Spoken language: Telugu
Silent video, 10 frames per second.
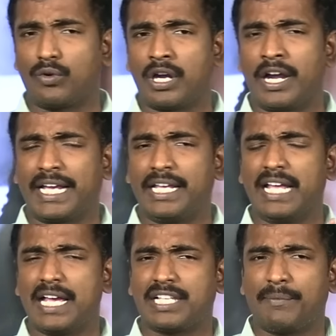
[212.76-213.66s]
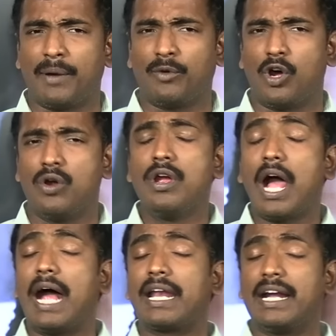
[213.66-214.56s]
అనుకుంటున్నాడు ఇదే సమయంలో
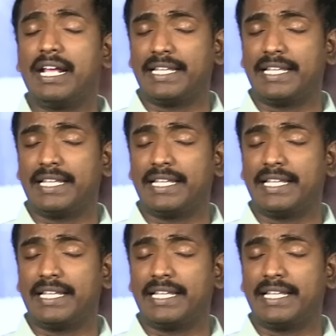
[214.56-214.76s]
ఆల్రెడీ